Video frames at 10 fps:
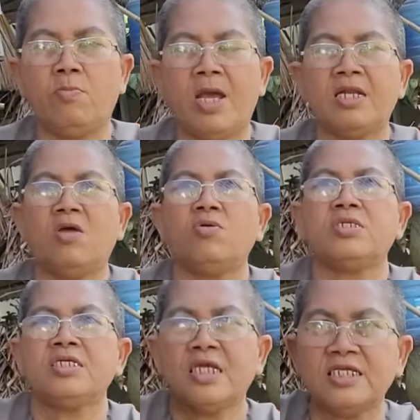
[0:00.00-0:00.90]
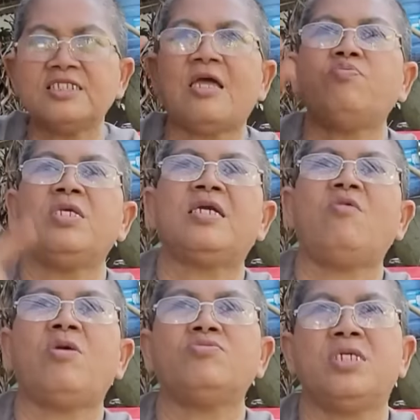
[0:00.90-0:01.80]
mà cái thằng dân tộc gì
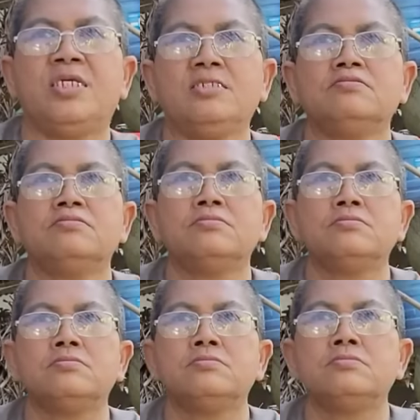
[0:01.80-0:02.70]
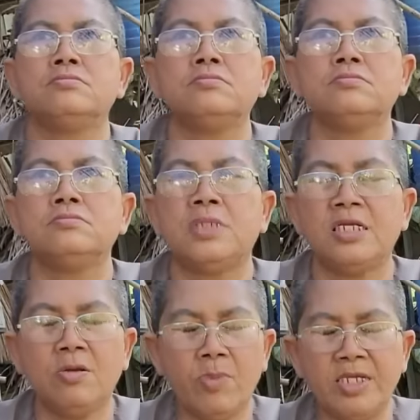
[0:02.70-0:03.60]
cạo đầu thiệt vậy hả
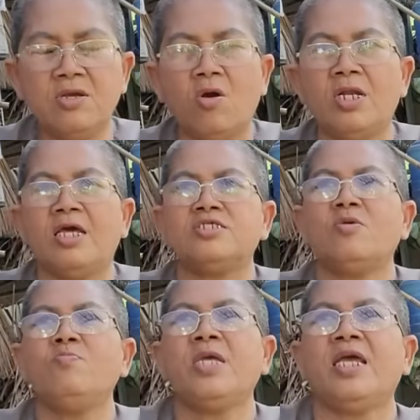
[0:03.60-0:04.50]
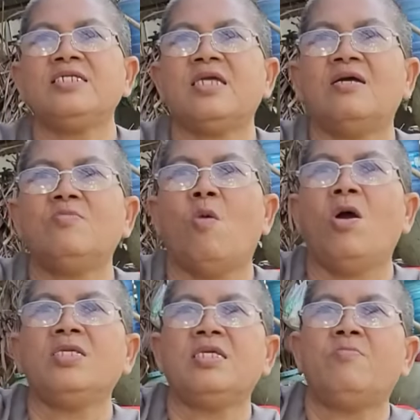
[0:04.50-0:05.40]
thì nó bị gọi là súng nghe hết trơn nó
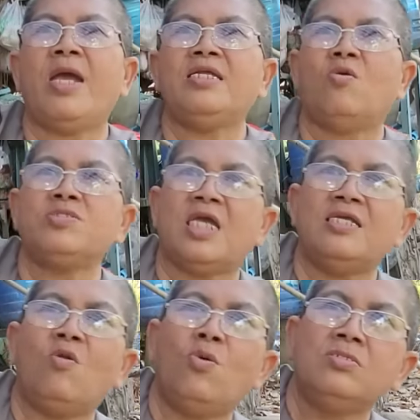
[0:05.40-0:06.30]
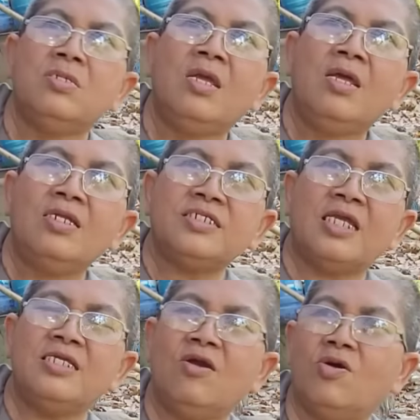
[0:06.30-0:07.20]
bỏ máy rồi nó chạy luôn nó
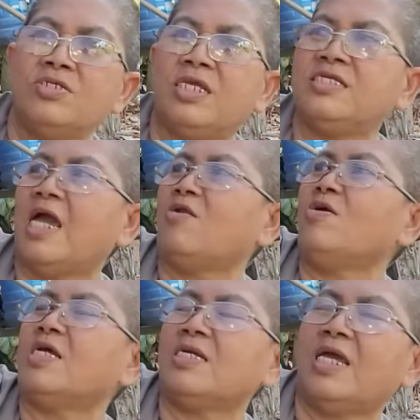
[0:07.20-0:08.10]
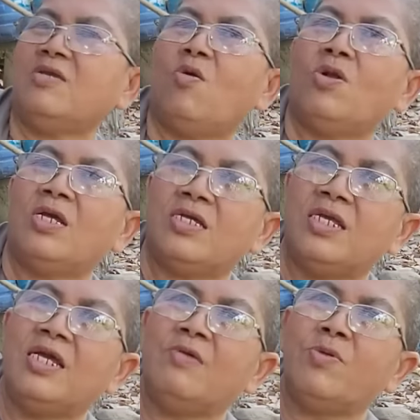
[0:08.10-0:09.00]
chạy rồi về nhà nói đằng này còn thằng
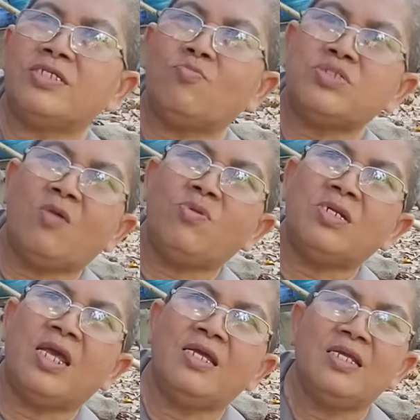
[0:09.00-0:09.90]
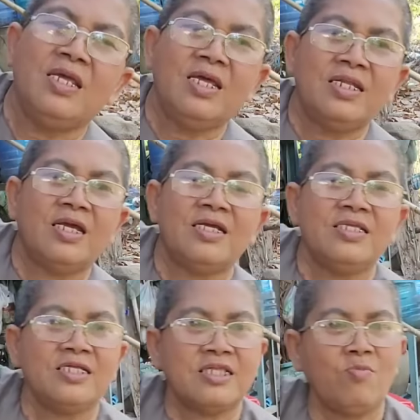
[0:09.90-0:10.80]
kia hầm trong sóc rồi nè thằng
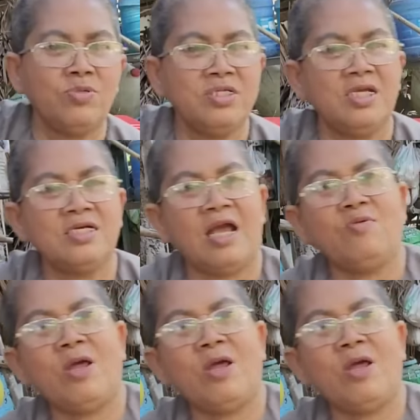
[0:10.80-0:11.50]
dân tộc cái gì nó cạo